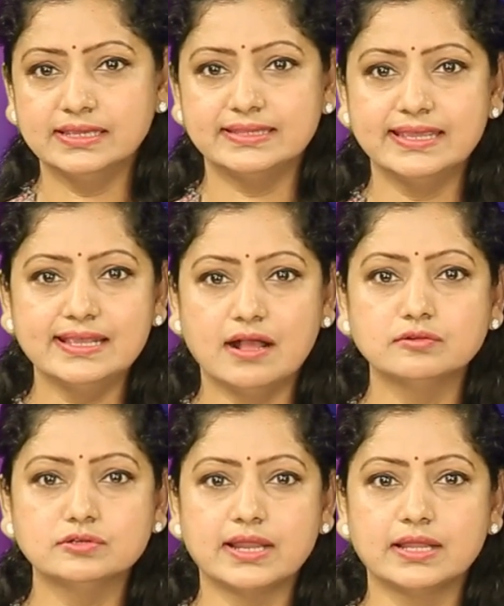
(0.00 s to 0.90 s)
ఇది
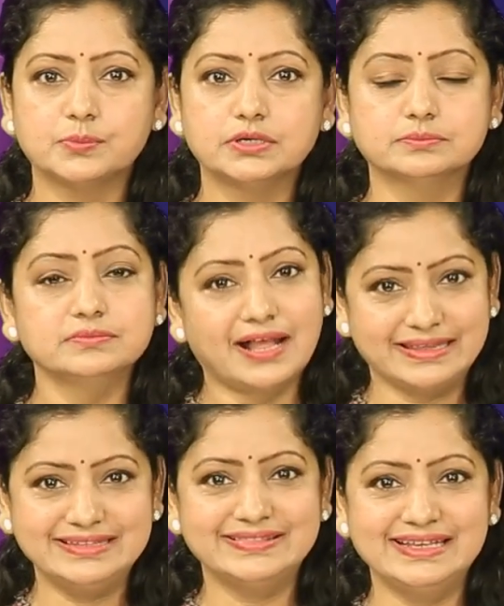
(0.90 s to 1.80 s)
అంకురార్పణం
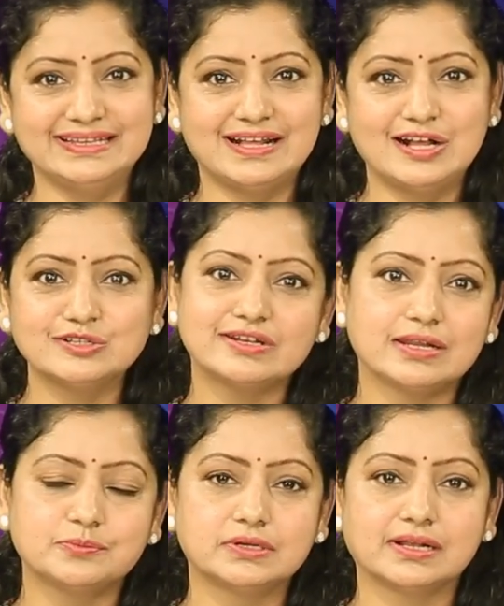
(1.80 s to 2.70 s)
అయింది
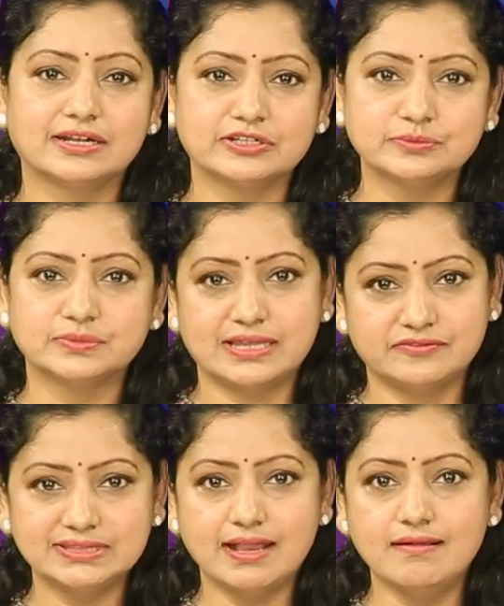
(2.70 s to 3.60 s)
అంకురార్పణ ఘట్టం
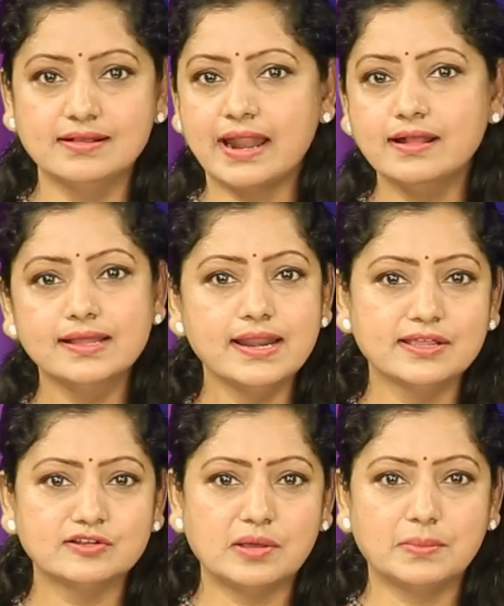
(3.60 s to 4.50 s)
తర్వాత
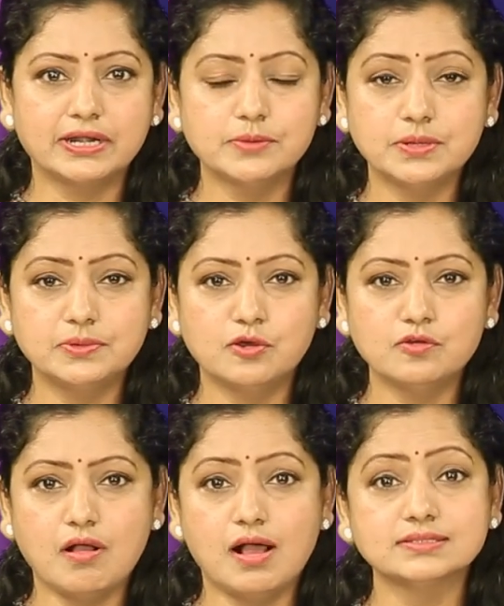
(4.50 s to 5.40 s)
రంగనాయకుల మండపంలో
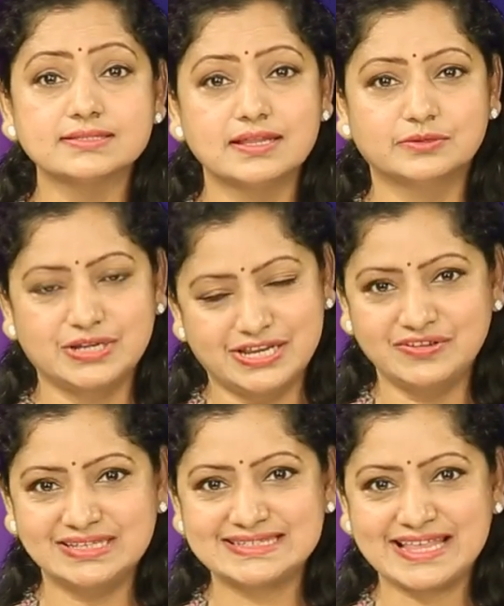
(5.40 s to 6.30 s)
ఆస్థానం
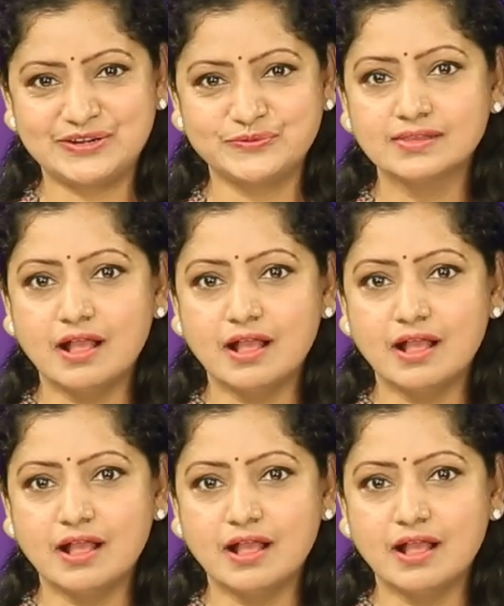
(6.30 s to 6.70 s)
నిర్వహిస్తారు